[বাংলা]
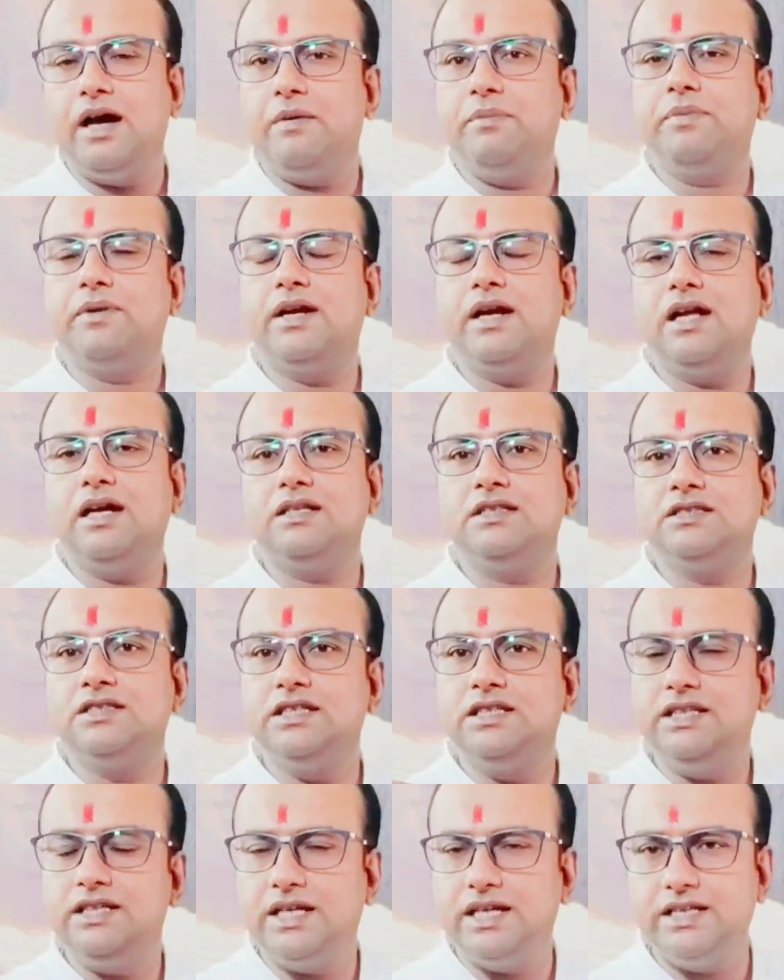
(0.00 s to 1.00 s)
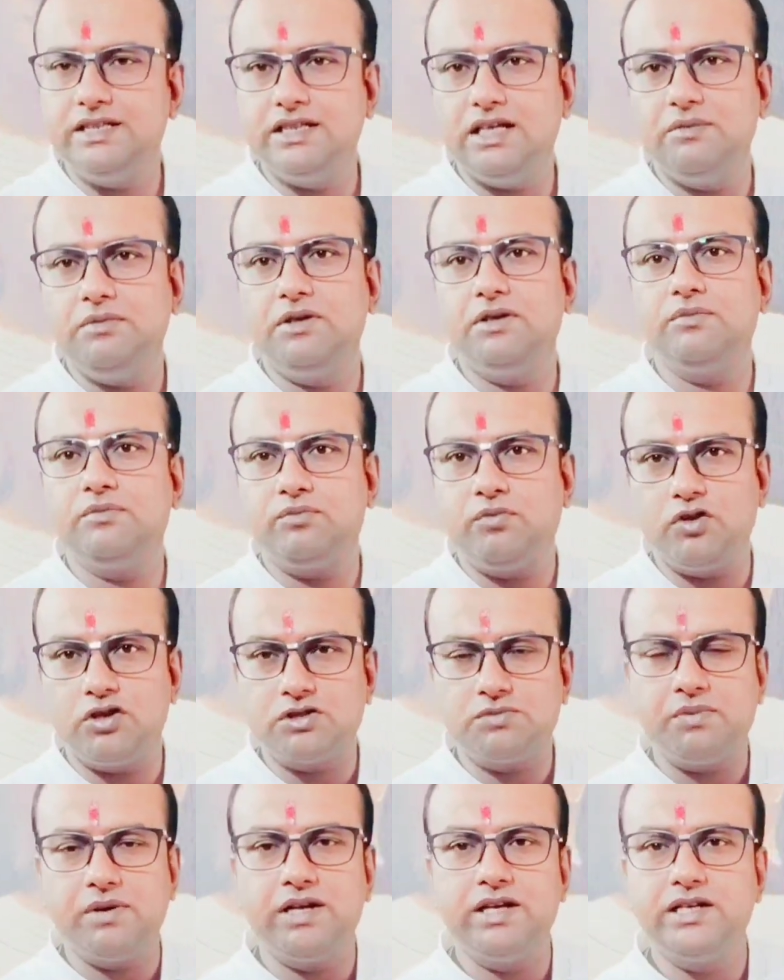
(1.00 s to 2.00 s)
আপনারা যেদিকেই যাবেন
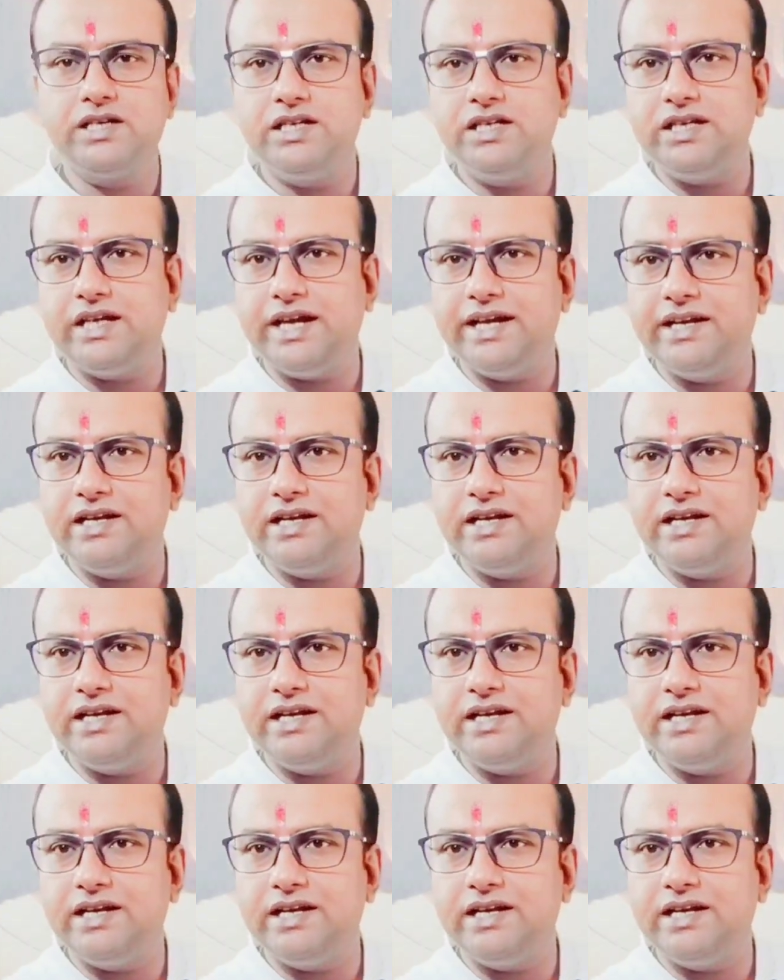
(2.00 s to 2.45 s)
প্রসপারিটি